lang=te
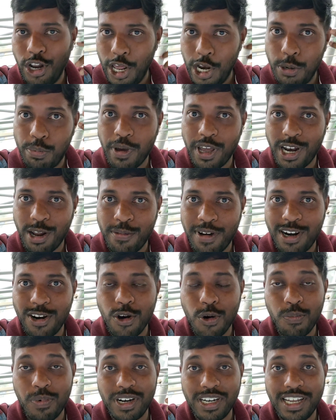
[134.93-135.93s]
వెళ్ళిపోయినామా
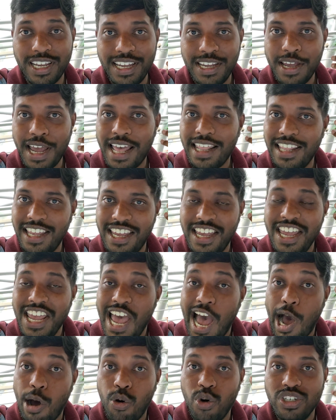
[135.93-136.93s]
లోపలికి అదే
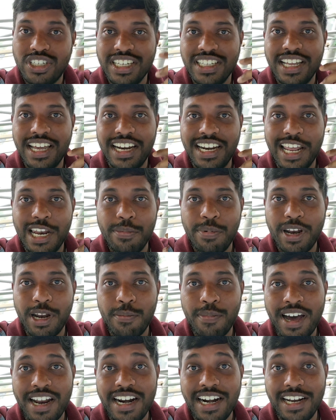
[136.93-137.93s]
ఆ ఓషన్ దగ్గరికి
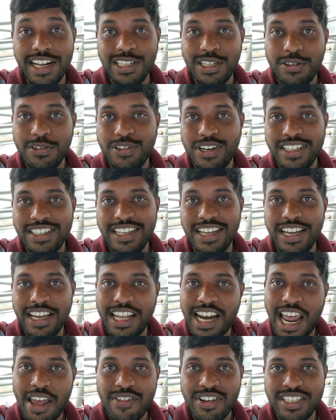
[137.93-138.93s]
వెళ్ళిపోయినామా అన్నట్టు అయితే ఉంటుంది
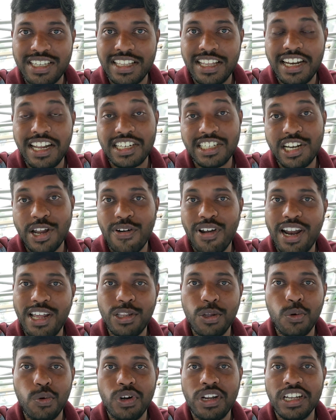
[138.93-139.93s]
గ్రాఫిక్స్ అయితే నెక్స్ట్ లెవెల్
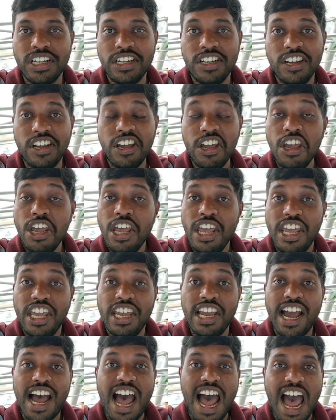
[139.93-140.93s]
అయితే ఉంటాయి
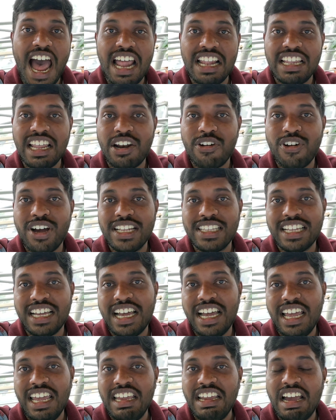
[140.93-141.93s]
ఇక ఆ తర్వాత
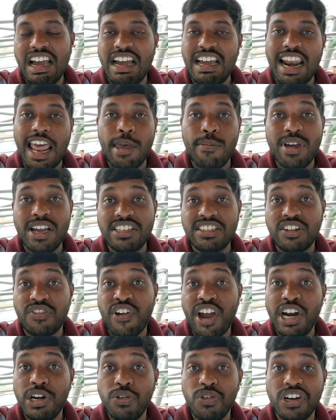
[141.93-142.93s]
ఇక క్లైమాక్స్
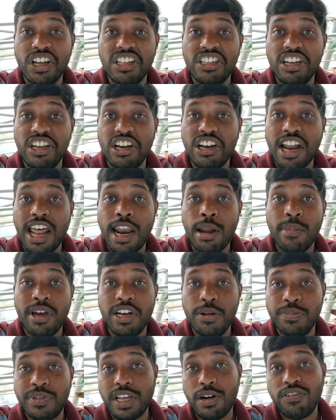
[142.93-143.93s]
ఫైట్ ఉంటుంది నలభై
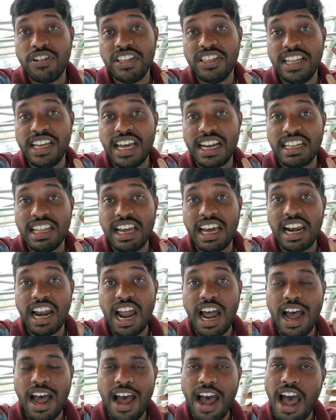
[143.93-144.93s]
నిమిషాలు ఉంటుంది దగ్గర దగ్గర